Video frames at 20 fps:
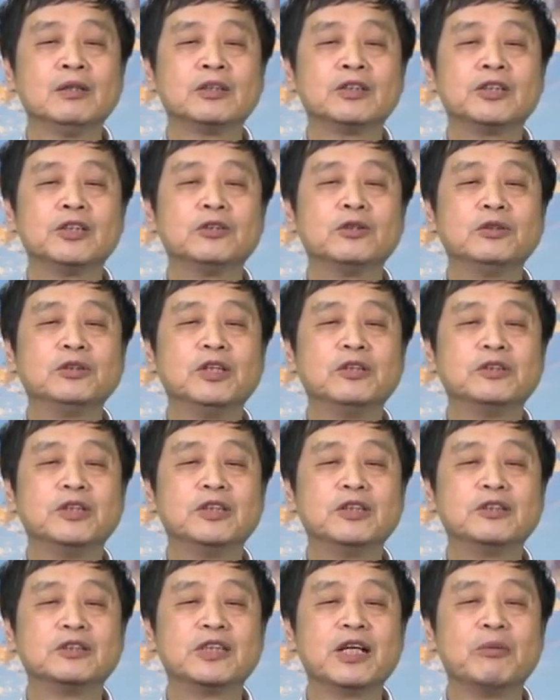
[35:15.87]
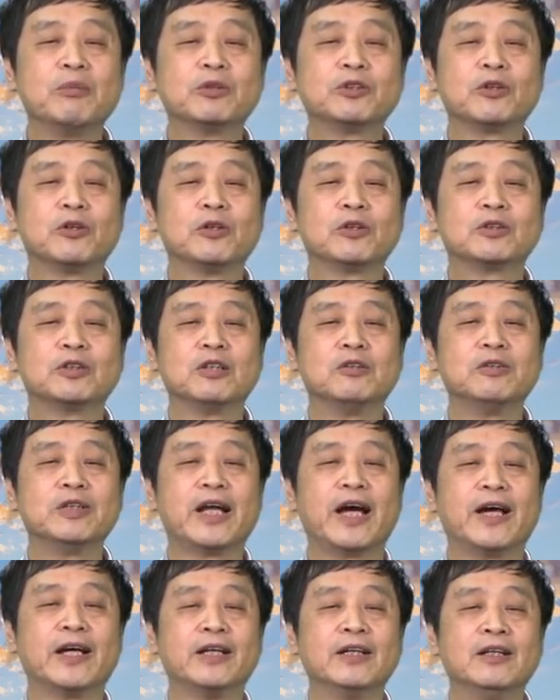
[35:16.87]
其中有人就这么说：周恩
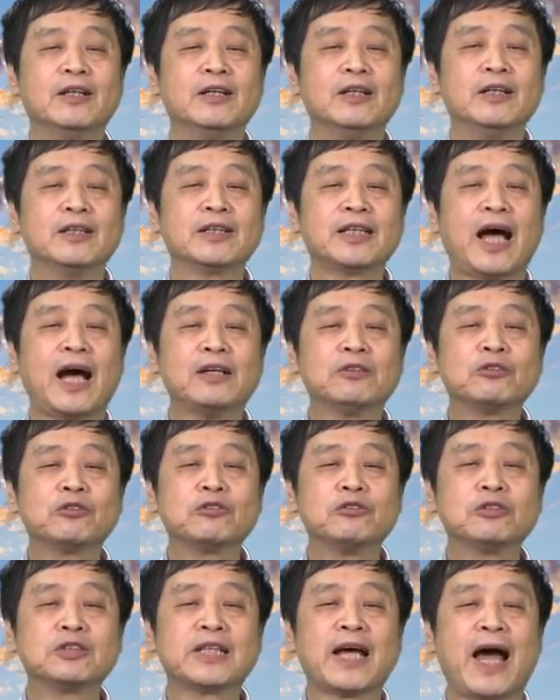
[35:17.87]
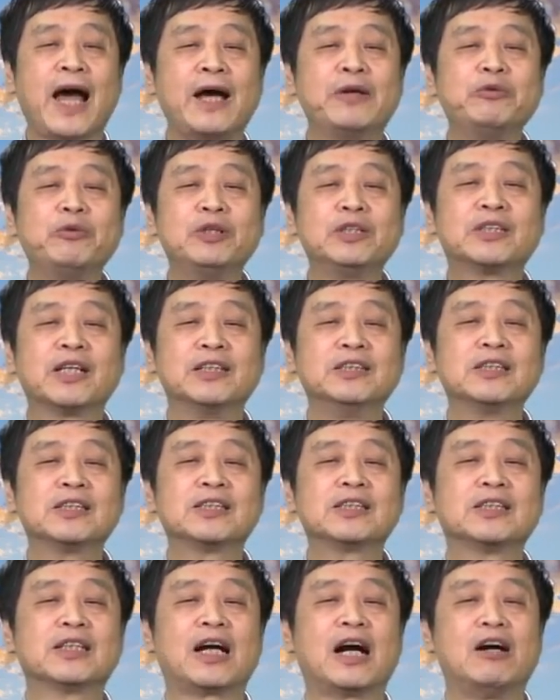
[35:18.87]
来当初参与整
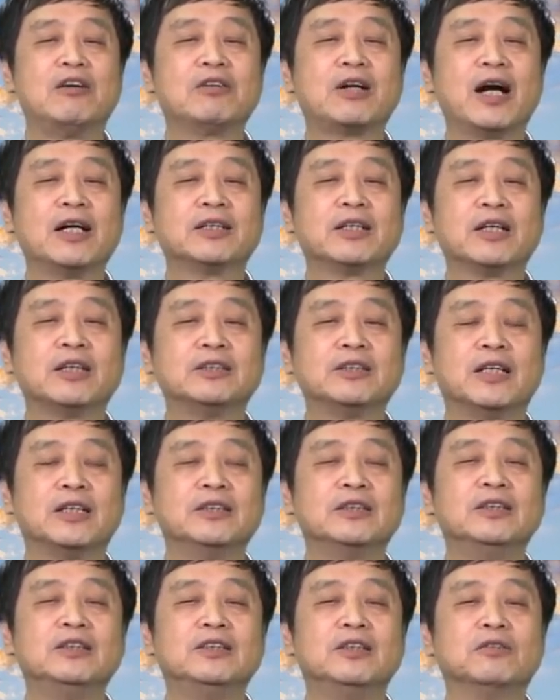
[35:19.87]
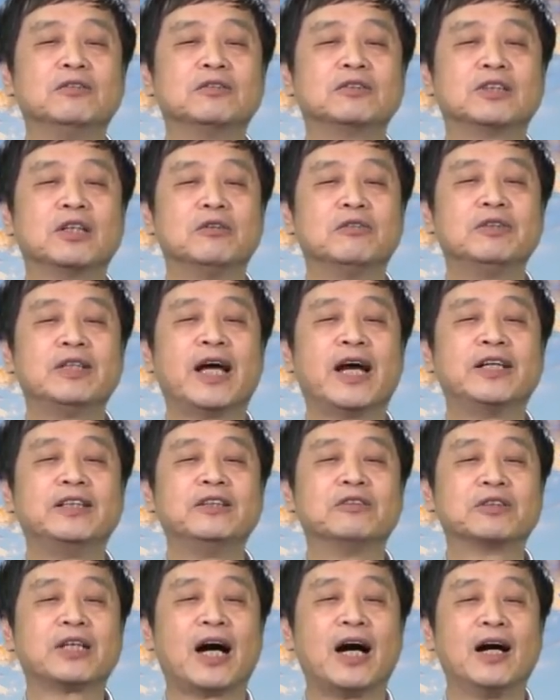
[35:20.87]
死高岗的人，有周恩来，
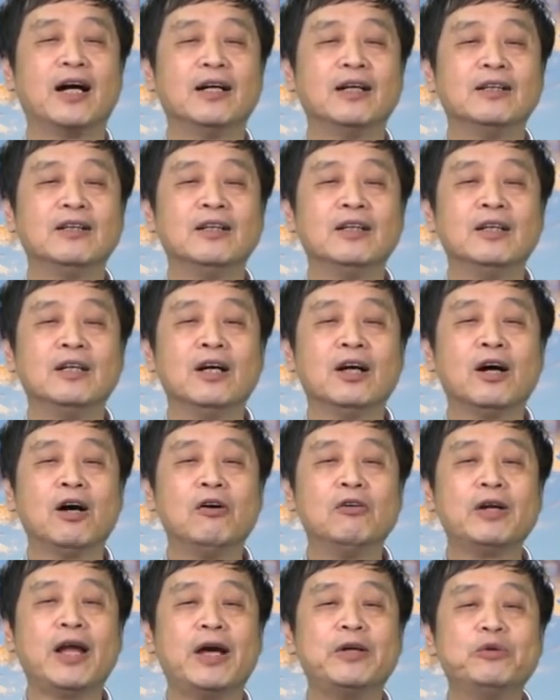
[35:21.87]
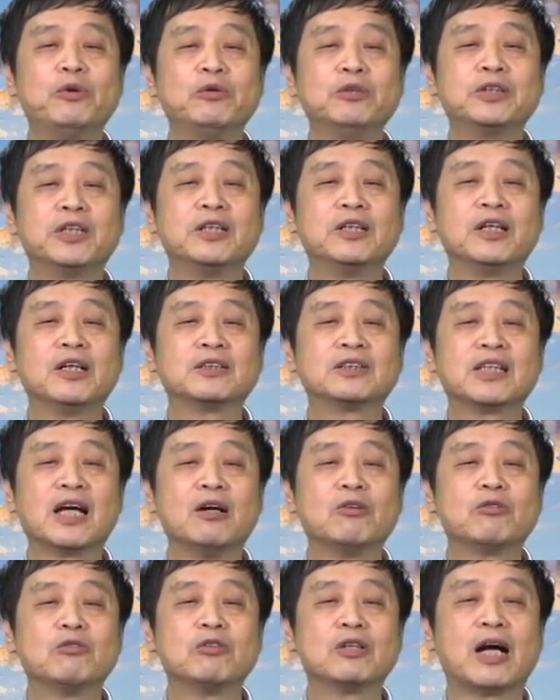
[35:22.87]
有他。后来用心的
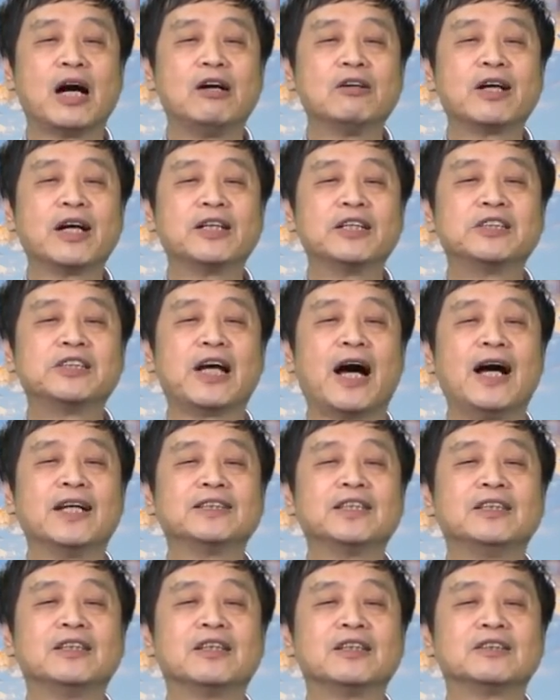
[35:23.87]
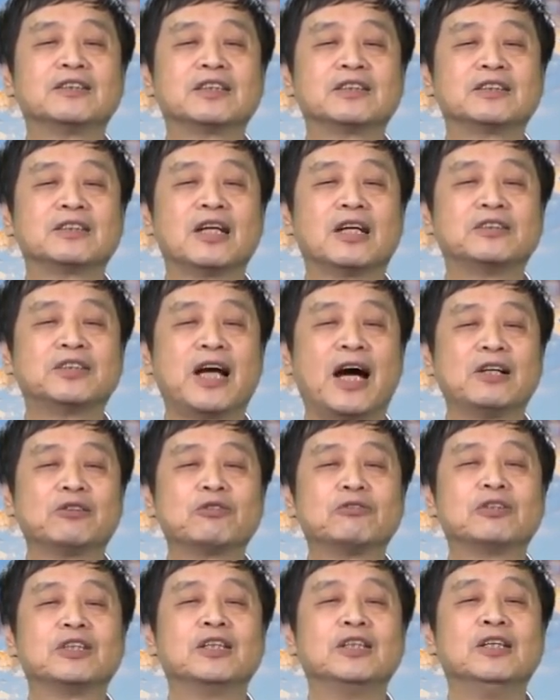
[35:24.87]
照顾高岗的家人的、照家
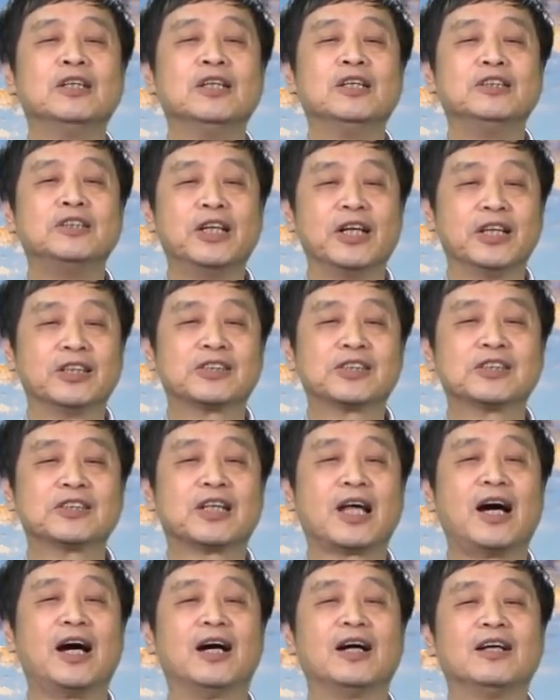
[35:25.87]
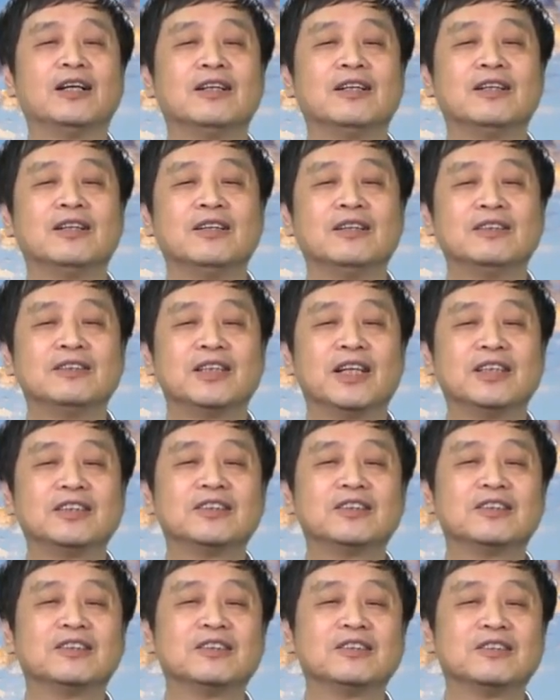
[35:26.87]
属的也是他，这
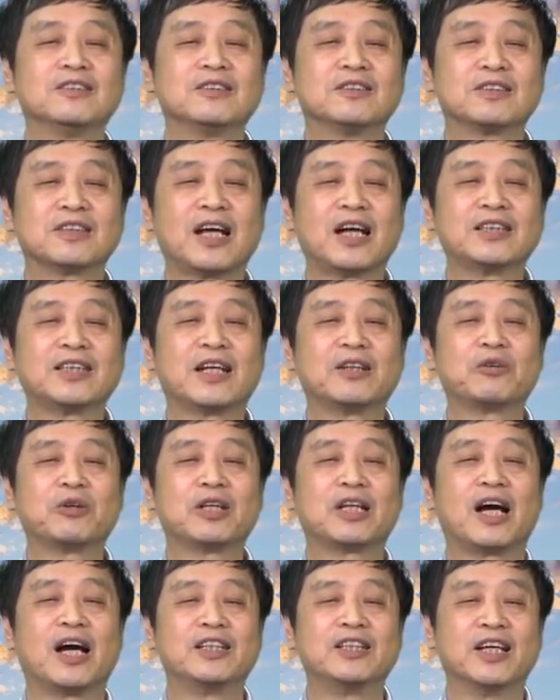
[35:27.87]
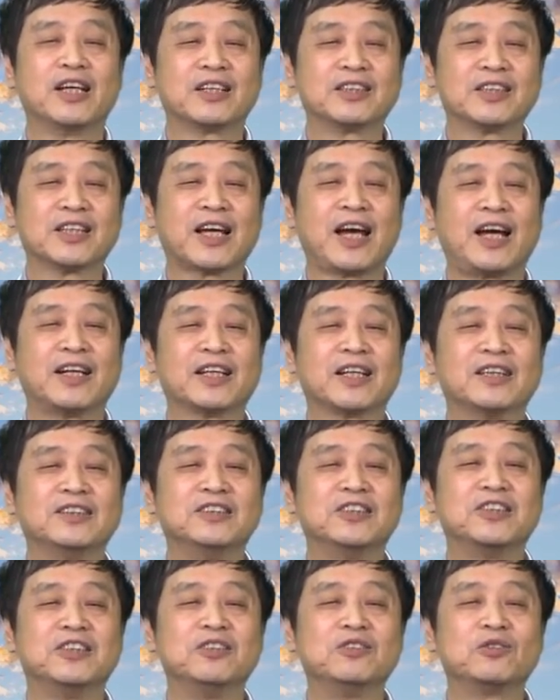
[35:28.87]
就大家对他也是看得
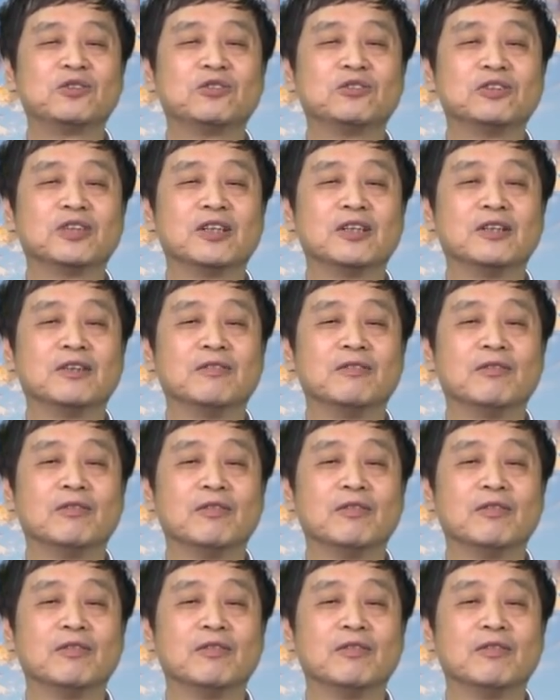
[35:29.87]
很清楚的。